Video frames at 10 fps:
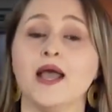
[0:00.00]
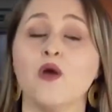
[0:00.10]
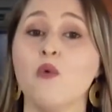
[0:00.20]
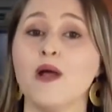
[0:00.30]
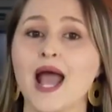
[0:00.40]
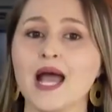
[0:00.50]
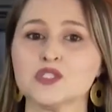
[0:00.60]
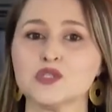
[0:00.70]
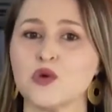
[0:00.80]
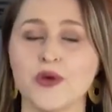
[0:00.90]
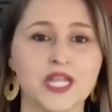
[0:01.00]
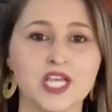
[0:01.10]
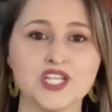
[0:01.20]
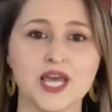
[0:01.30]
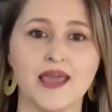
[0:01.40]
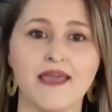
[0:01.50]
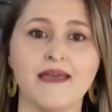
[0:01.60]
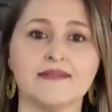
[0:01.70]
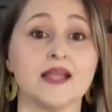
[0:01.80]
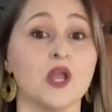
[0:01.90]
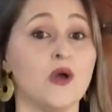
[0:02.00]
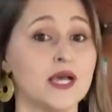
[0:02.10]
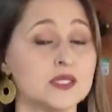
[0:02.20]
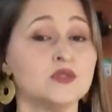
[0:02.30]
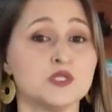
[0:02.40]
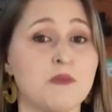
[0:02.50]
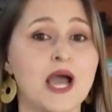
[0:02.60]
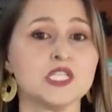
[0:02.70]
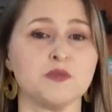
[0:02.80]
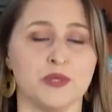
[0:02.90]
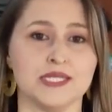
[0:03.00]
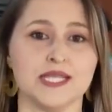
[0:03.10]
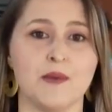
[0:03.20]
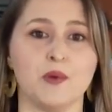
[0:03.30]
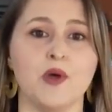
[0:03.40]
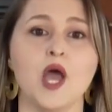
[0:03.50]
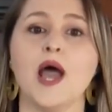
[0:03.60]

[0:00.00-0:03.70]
com gastos com energia elétrica, locação do espaço, por exemplo,